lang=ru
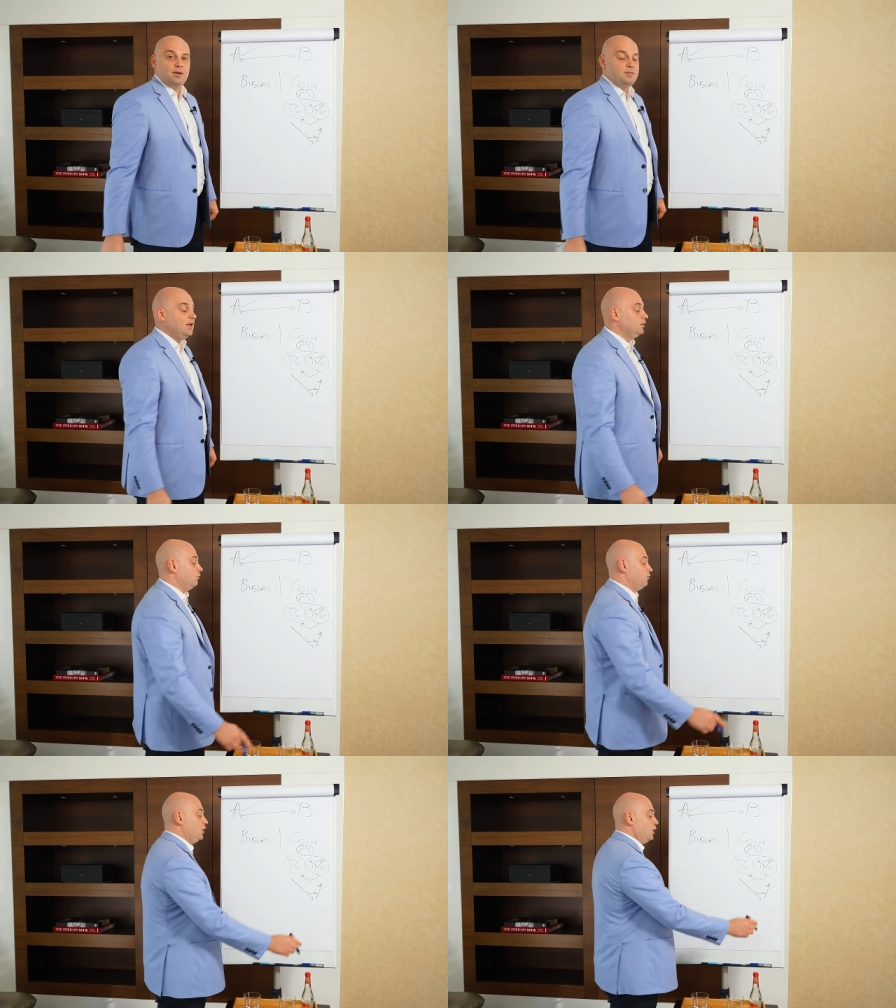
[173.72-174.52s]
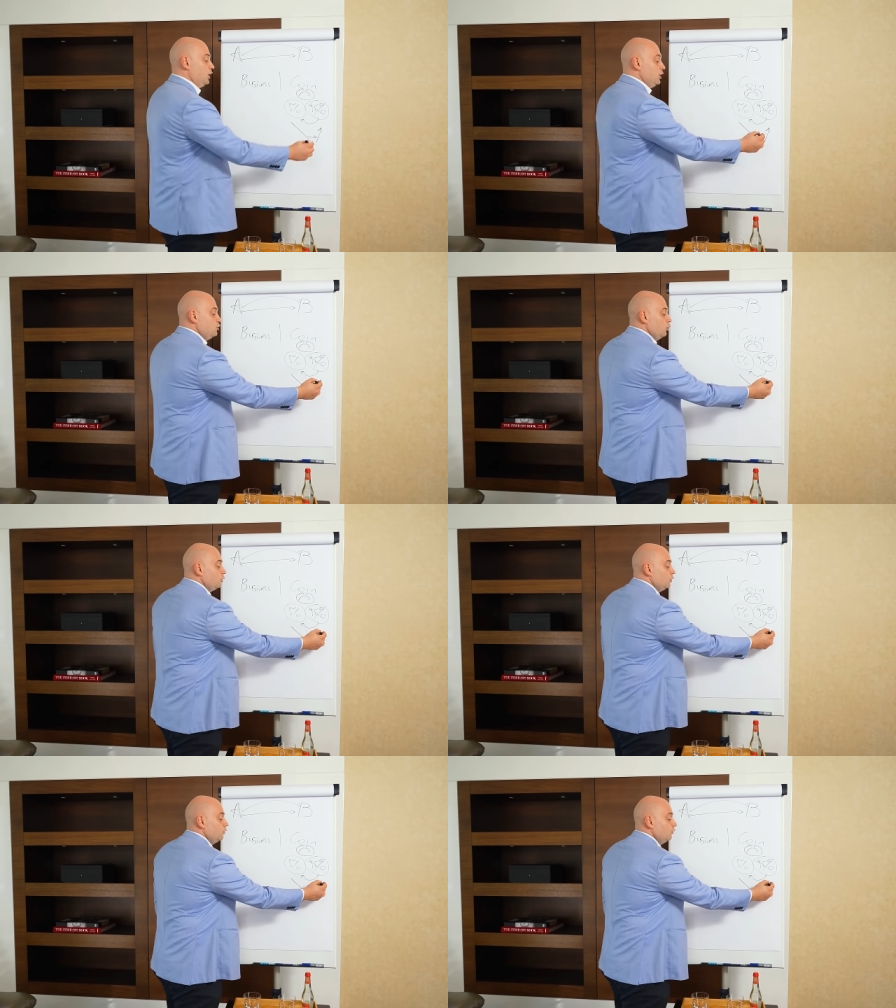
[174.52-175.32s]
моментов
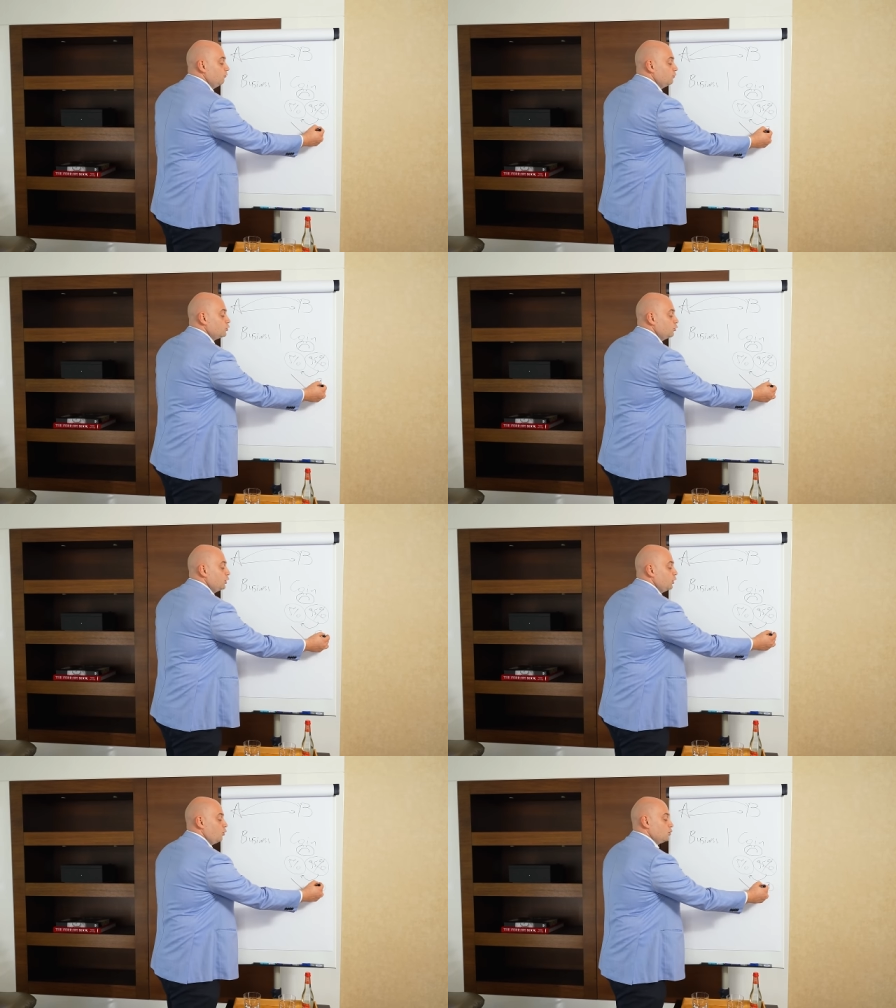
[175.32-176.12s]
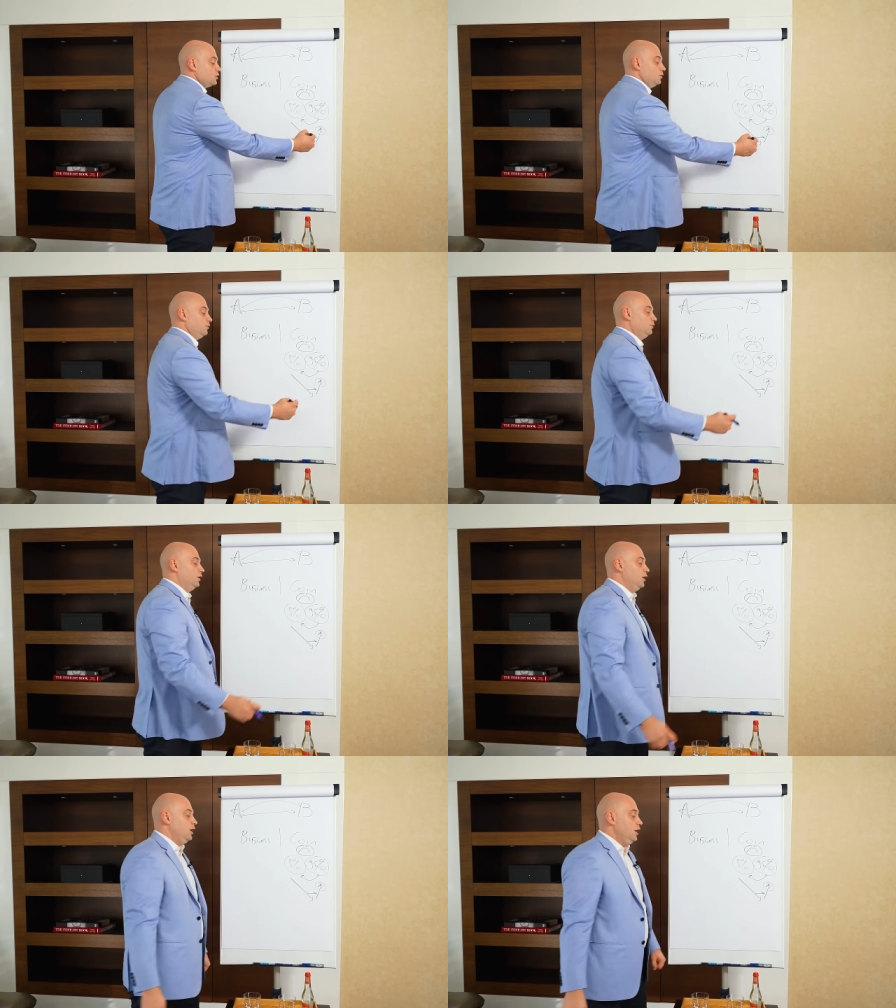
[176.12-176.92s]
идет высокий рост,
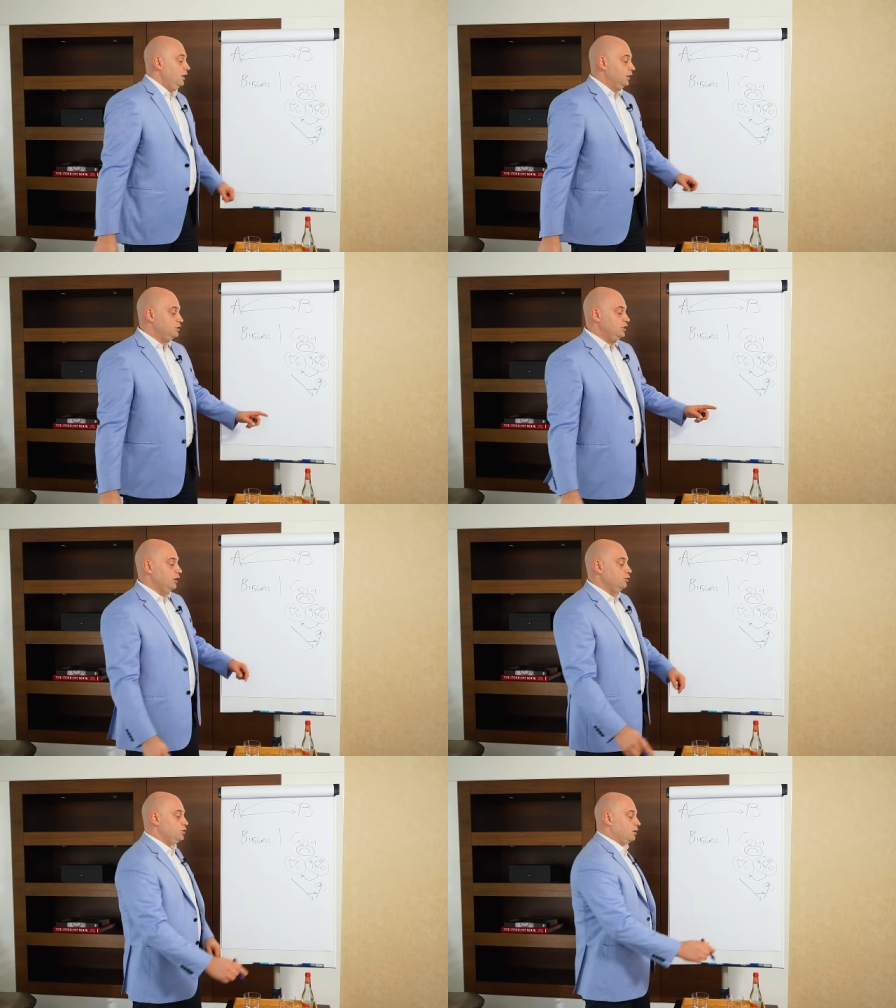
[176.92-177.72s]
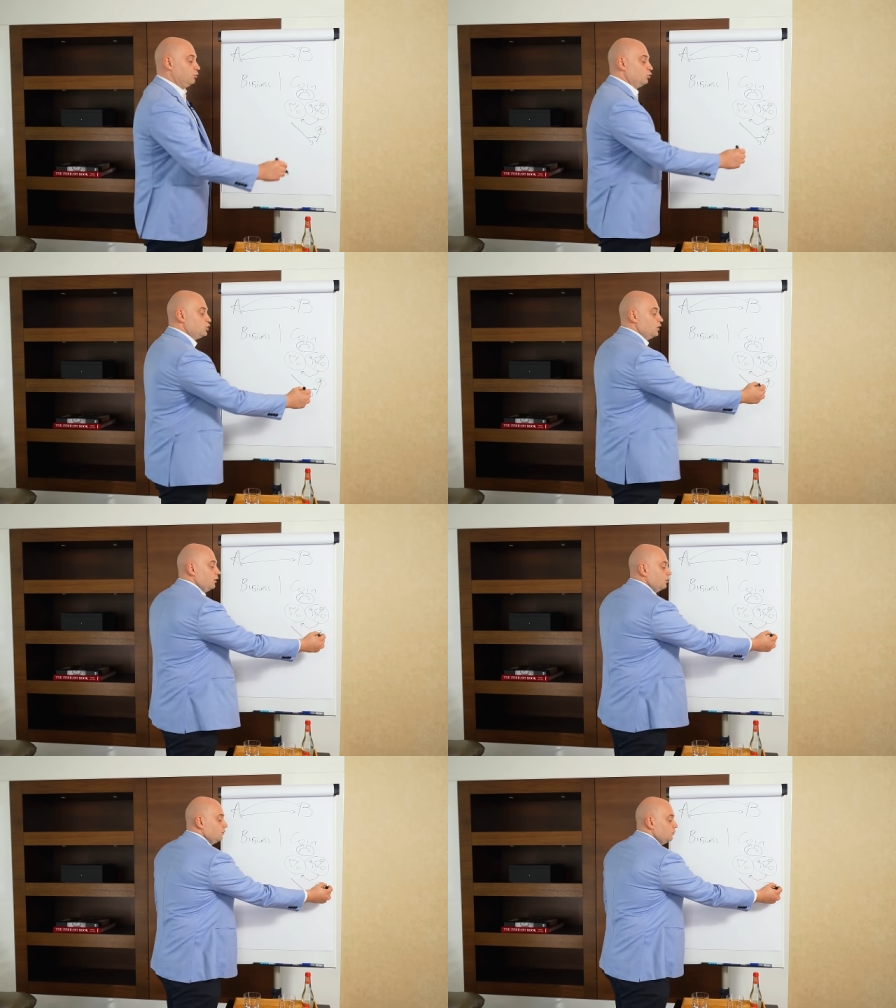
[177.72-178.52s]
где людям
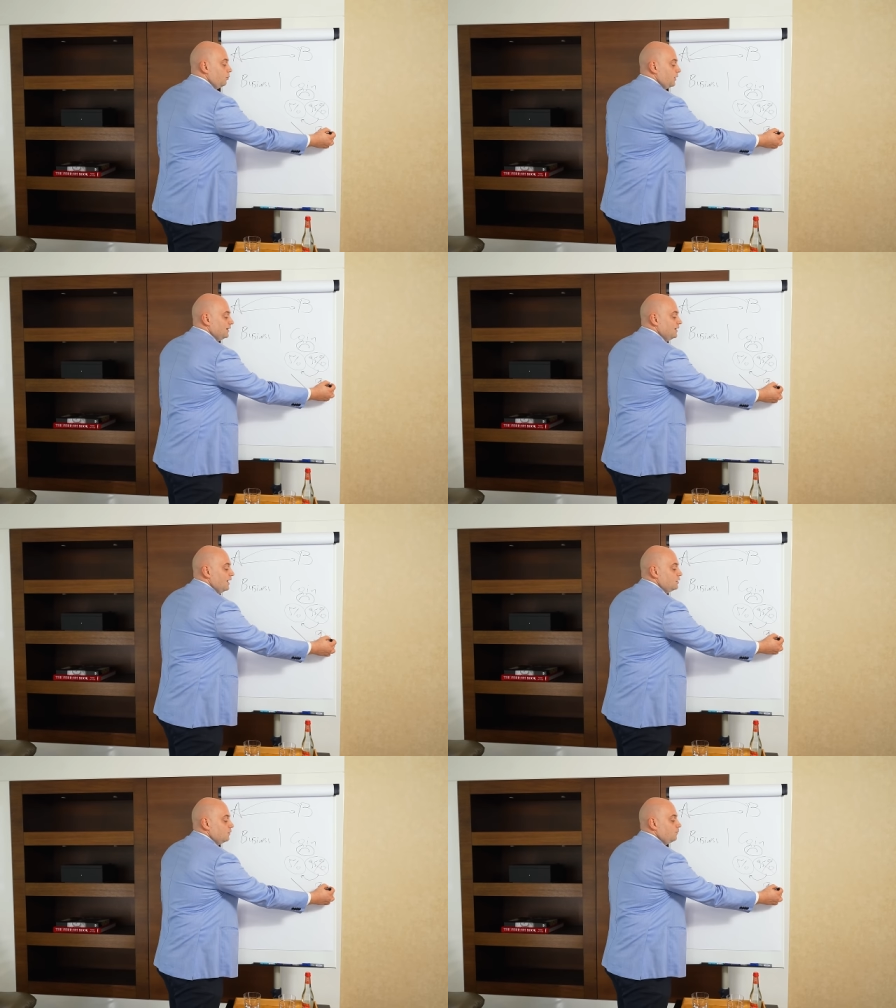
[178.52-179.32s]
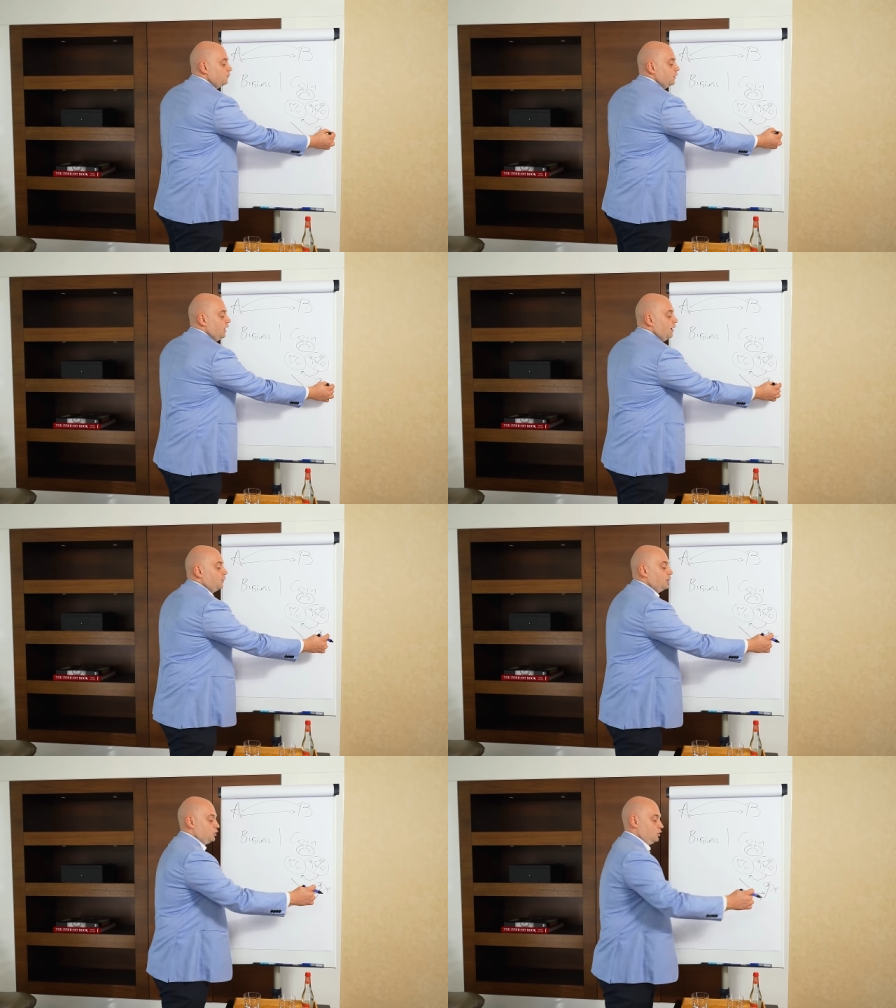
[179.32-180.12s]
нужно продать и
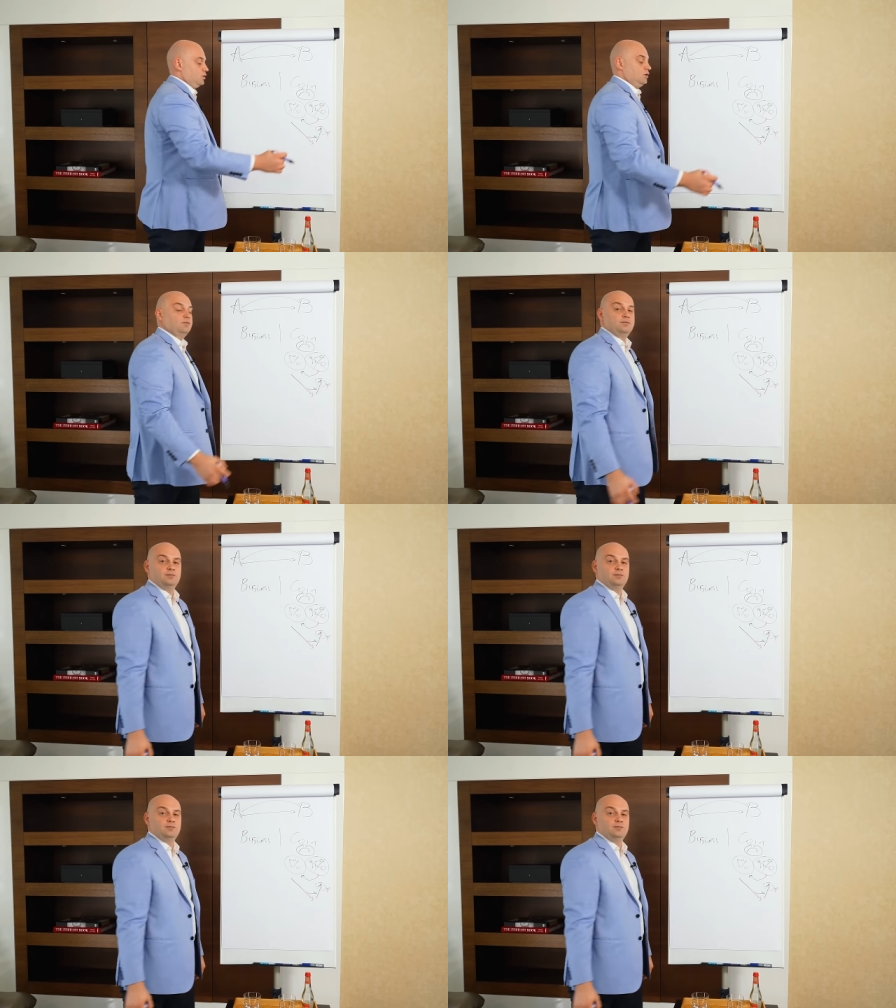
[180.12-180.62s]
обкэшиться.